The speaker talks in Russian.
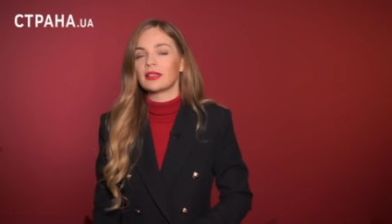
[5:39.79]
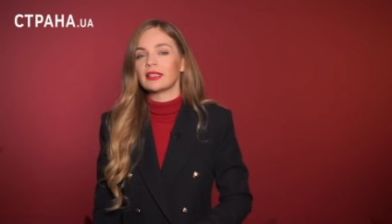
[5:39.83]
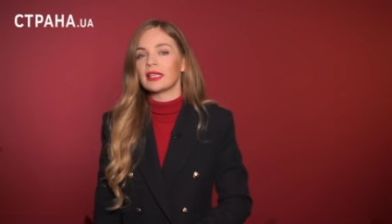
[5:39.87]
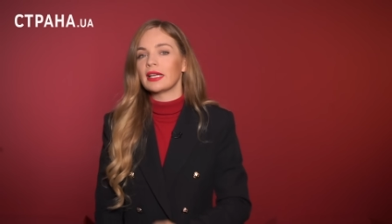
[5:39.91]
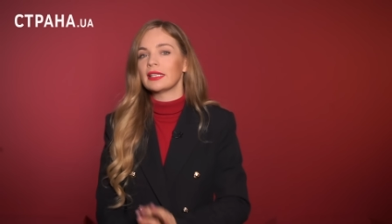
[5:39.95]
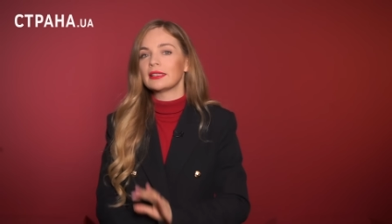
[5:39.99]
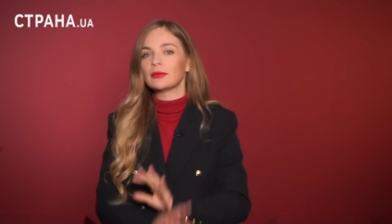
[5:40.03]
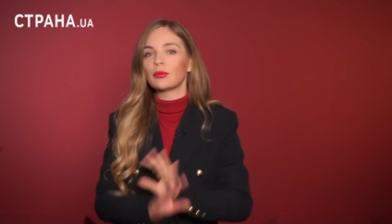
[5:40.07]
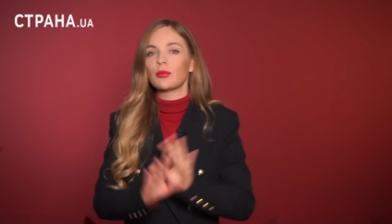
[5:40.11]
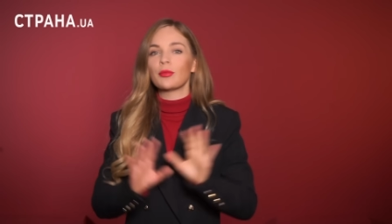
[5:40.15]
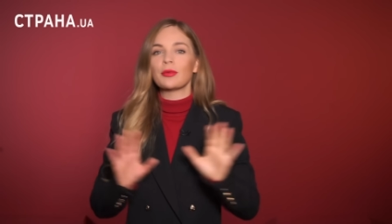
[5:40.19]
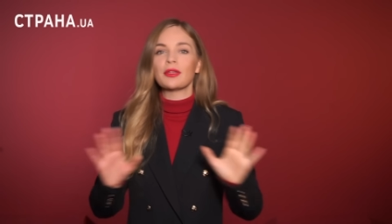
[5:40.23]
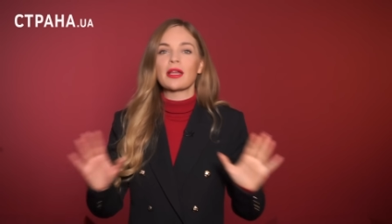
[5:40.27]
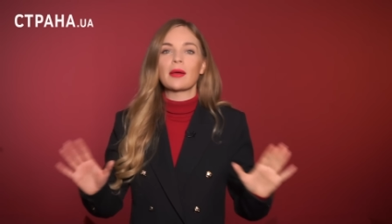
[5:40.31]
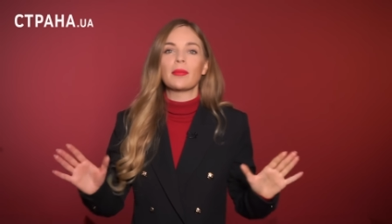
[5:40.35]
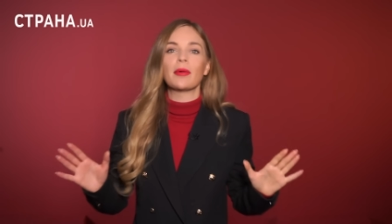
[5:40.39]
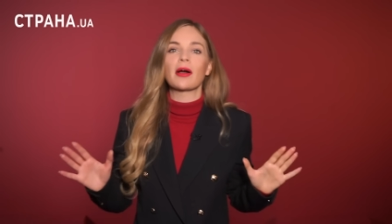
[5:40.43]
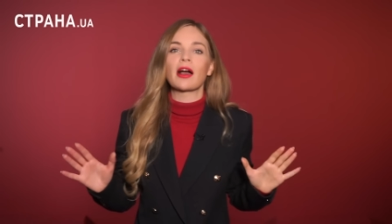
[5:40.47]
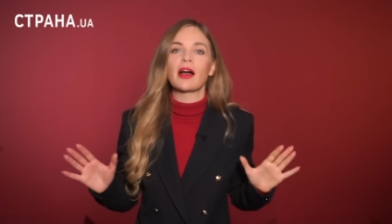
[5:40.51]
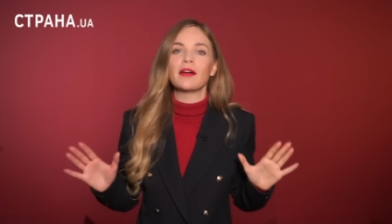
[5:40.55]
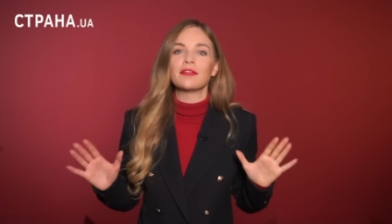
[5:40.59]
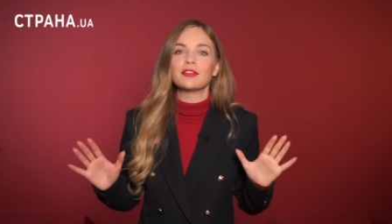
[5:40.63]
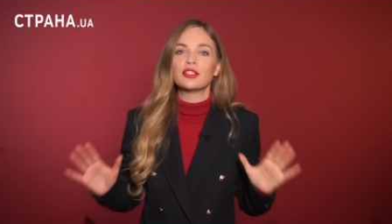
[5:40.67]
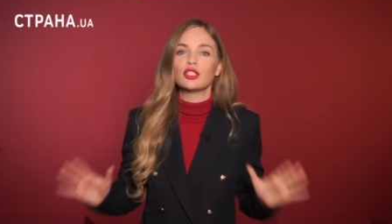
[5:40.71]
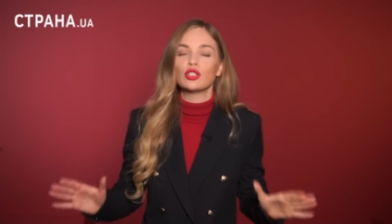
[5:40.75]
А на этом у меня
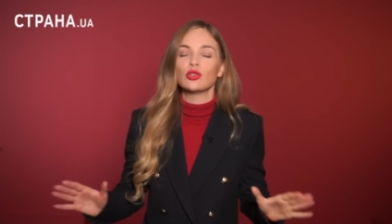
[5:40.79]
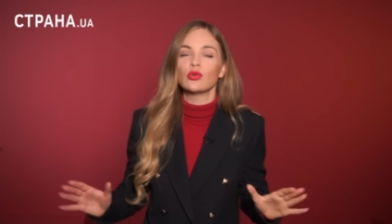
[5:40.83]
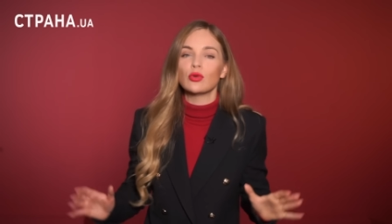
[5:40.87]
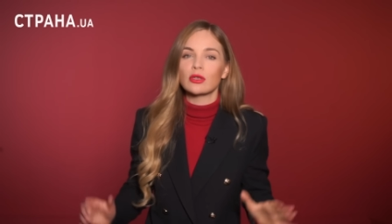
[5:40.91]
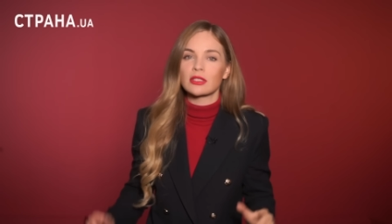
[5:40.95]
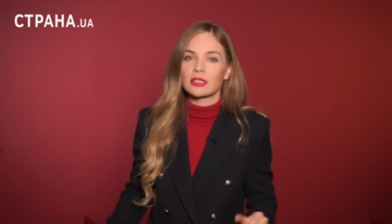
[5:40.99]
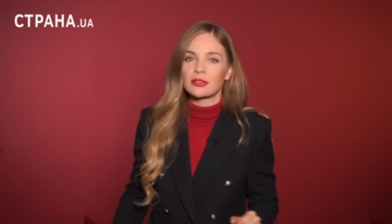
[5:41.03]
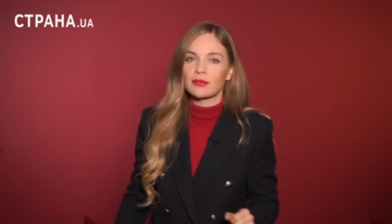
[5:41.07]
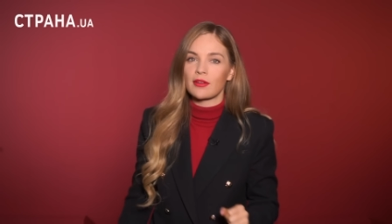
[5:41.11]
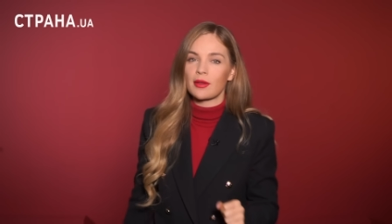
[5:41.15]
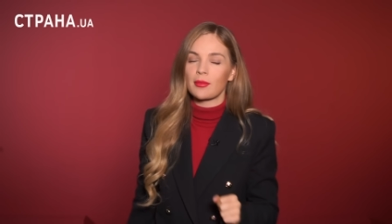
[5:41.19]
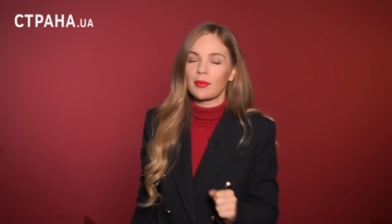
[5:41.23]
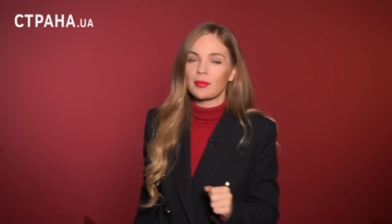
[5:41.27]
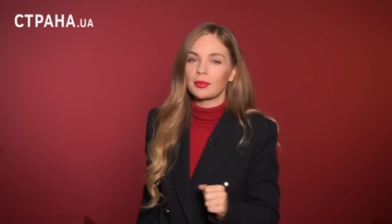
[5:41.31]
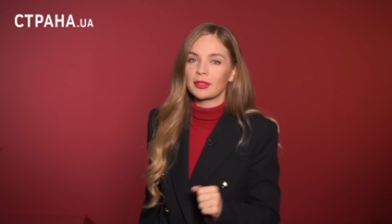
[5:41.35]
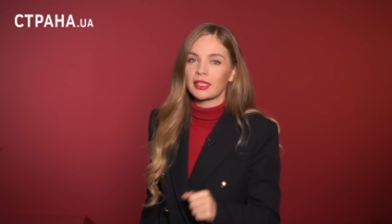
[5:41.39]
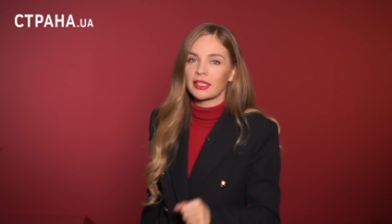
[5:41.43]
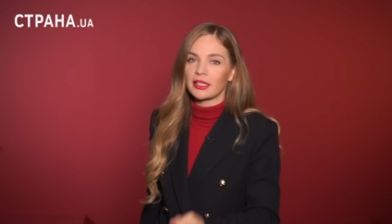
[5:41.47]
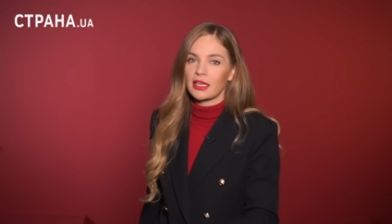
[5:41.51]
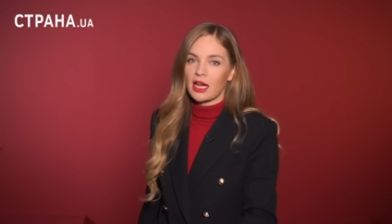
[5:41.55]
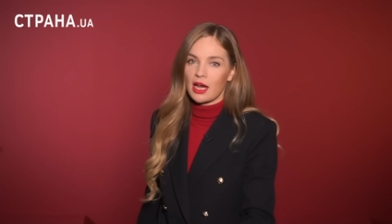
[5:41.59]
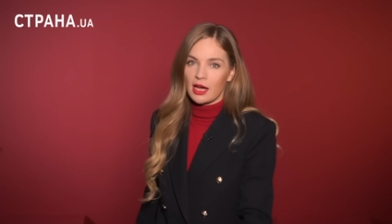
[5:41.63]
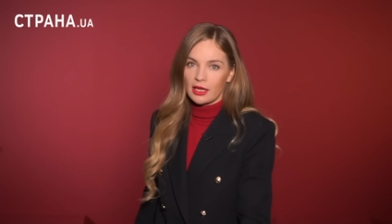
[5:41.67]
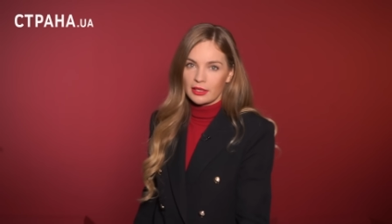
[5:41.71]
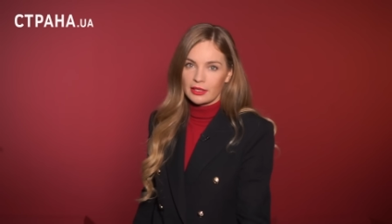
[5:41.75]
пока все. С вами была
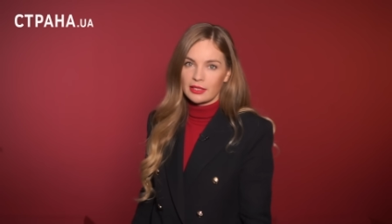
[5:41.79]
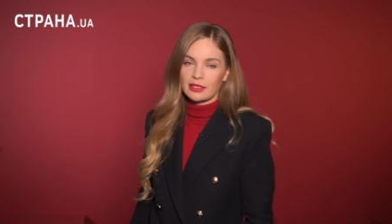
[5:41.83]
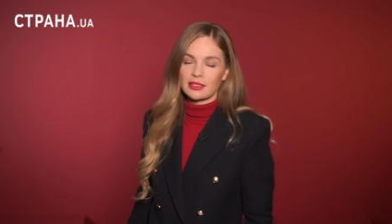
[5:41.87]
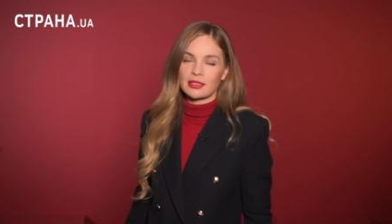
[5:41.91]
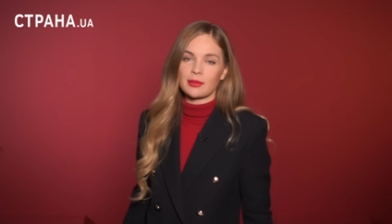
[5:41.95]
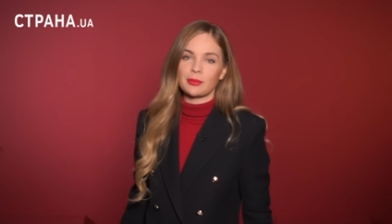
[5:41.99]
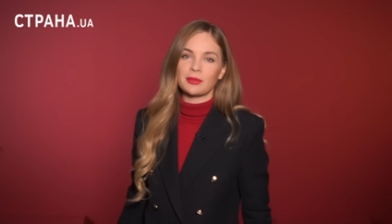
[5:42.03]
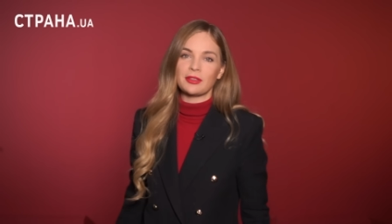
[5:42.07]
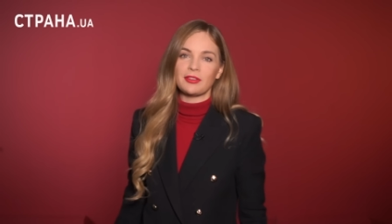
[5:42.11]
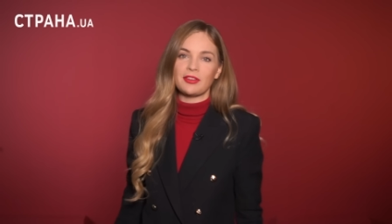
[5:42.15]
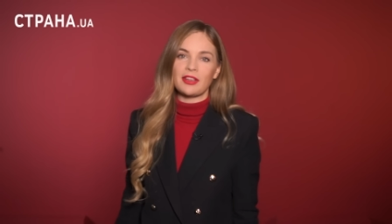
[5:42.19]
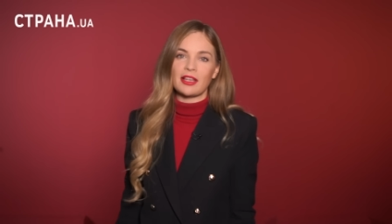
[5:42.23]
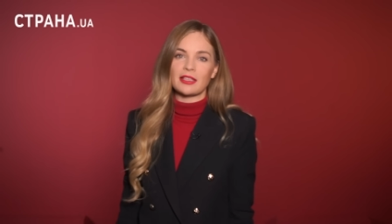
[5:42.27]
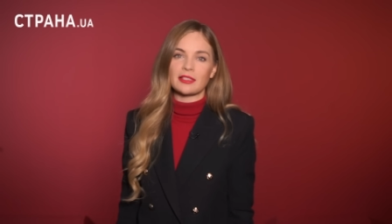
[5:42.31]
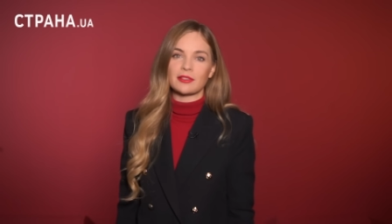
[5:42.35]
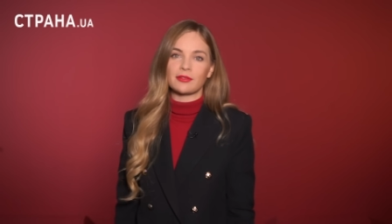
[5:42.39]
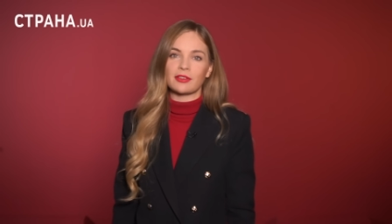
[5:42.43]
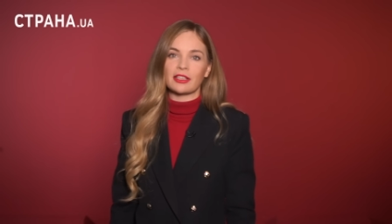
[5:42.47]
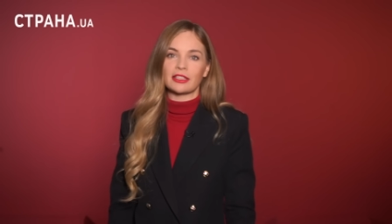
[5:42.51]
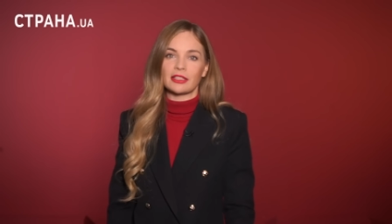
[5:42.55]
я, Олеся Медведева.